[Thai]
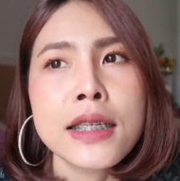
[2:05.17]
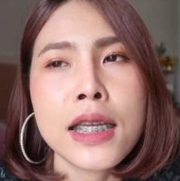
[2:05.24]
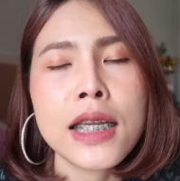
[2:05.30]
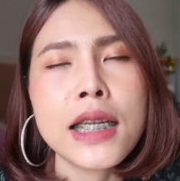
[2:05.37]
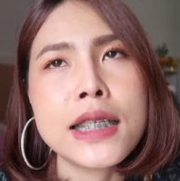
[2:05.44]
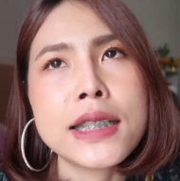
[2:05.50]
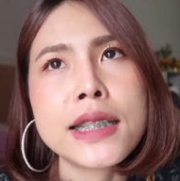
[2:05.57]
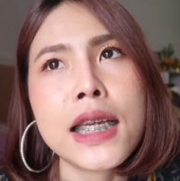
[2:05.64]
ที
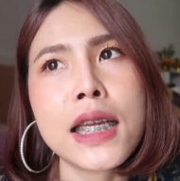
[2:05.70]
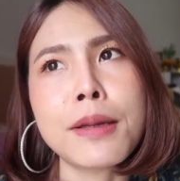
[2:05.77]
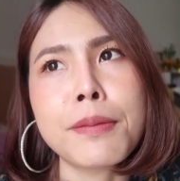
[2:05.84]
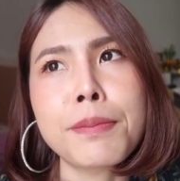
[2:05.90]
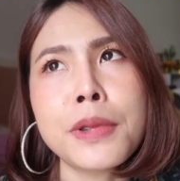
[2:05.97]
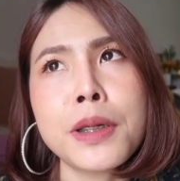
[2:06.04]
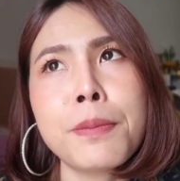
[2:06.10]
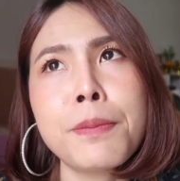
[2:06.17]
นี้เสร็จ
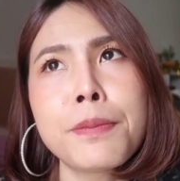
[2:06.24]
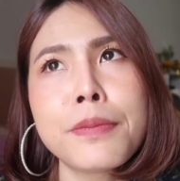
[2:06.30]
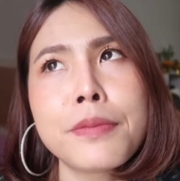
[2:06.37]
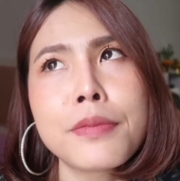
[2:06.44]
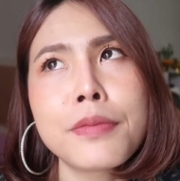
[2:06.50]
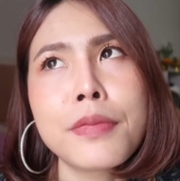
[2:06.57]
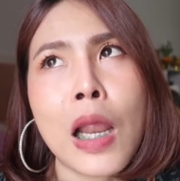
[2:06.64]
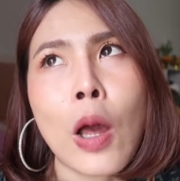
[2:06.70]
ปุ๊บ
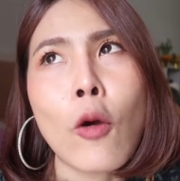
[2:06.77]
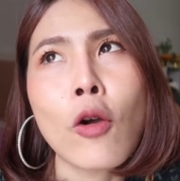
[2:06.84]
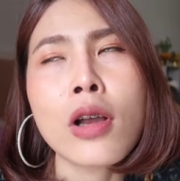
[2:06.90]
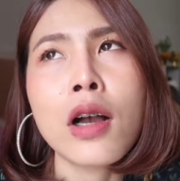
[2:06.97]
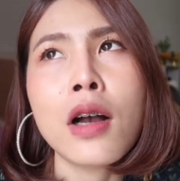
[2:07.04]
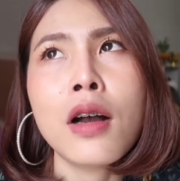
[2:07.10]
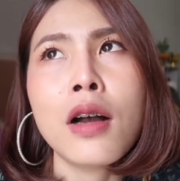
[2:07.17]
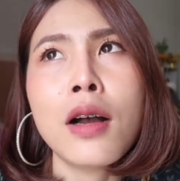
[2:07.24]
เรา
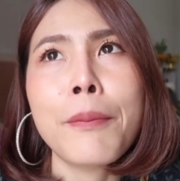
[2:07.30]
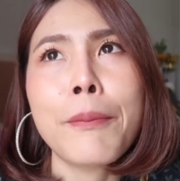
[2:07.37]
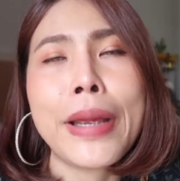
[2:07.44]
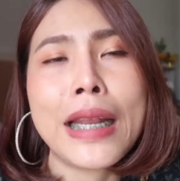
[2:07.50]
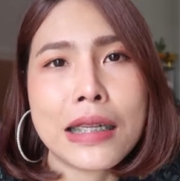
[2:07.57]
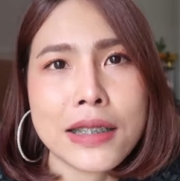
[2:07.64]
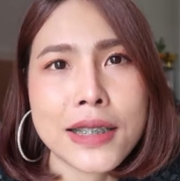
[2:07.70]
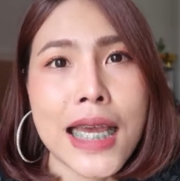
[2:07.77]
ก็
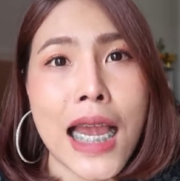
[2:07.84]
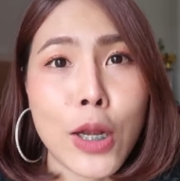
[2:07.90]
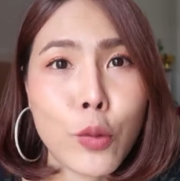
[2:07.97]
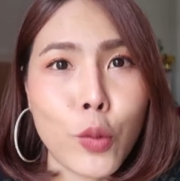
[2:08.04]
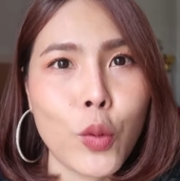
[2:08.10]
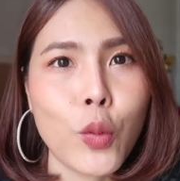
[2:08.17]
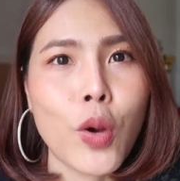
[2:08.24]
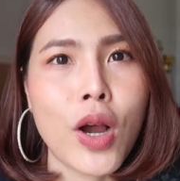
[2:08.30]
เป็นสาย
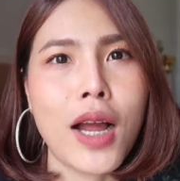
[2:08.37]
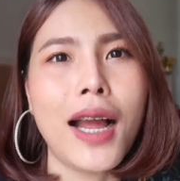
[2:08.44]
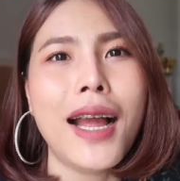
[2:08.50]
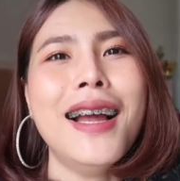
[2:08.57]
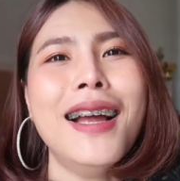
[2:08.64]
ดูดวง